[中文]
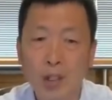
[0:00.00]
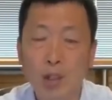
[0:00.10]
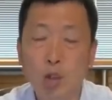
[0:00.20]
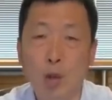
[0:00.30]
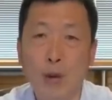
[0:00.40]

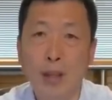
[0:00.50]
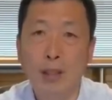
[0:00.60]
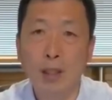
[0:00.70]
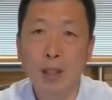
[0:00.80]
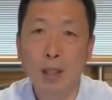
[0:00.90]
说完
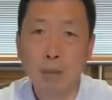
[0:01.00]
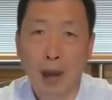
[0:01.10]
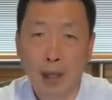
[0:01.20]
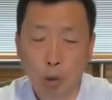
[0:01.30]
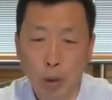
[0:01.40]
是一
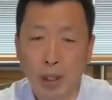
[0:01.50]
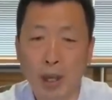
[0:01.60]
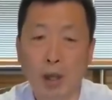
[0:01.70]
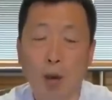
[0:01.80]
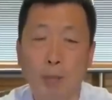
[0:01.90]
把推
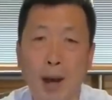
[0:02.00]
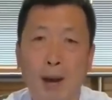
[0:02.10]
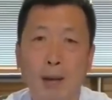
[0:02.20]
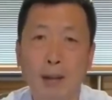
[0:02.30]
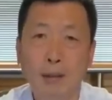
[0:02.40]
开老伴
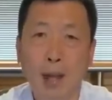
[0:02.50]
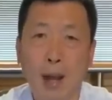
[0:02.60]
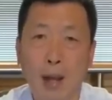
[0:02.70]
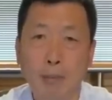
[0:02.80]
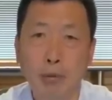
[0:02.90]
儿，
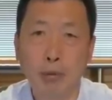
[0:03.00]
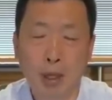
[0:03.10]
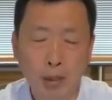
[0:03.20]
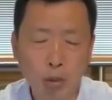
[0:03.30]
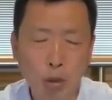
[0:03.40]
大步
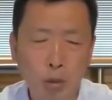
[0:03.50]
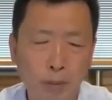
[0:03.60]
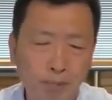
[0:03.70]
而去。